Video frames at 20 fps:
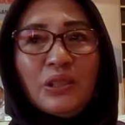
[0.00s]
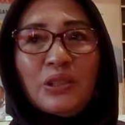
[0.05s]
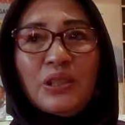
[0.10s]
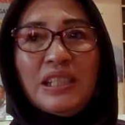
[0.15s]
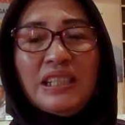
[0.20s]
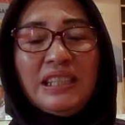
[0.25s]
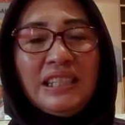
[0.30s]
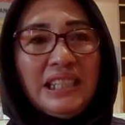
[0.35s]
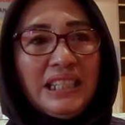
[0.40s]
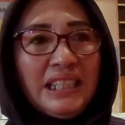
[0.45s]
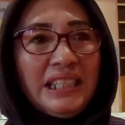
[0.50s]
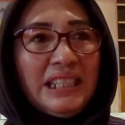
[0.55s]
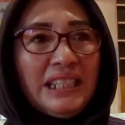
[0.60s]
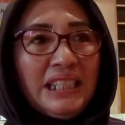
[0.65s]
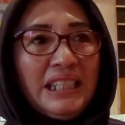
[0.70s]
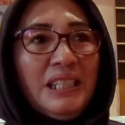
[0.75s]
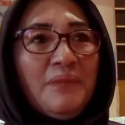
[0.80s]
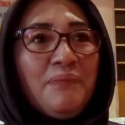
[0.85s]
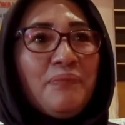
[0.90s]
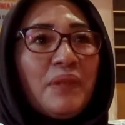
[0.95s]
kondisi
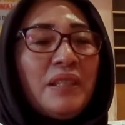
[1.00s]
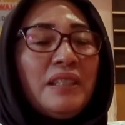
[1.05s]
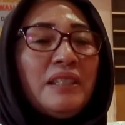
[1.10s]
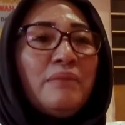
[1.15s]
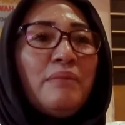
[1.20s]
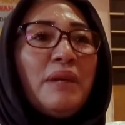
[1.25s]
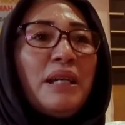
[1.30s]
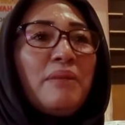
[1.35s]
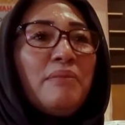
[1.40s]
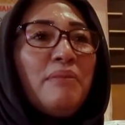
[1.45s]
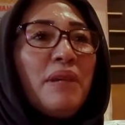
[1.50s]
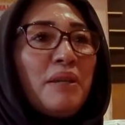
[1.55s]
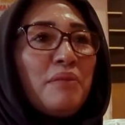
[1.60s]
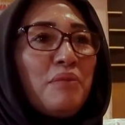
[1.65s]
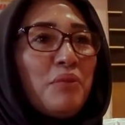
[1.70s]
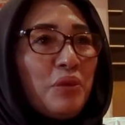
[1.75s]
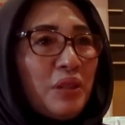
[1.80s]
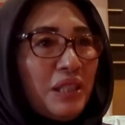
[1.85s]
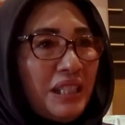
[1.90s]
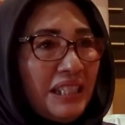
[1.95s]
ini
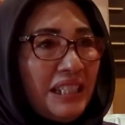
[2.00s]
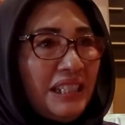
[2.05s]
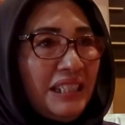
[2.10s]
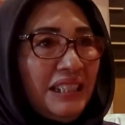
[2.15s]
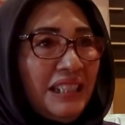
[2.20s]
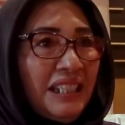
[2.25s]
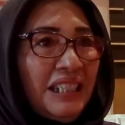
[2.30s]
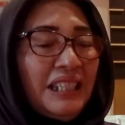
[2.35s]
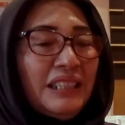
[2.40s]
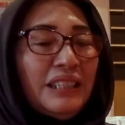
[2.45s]
sebaik-baik mungkin.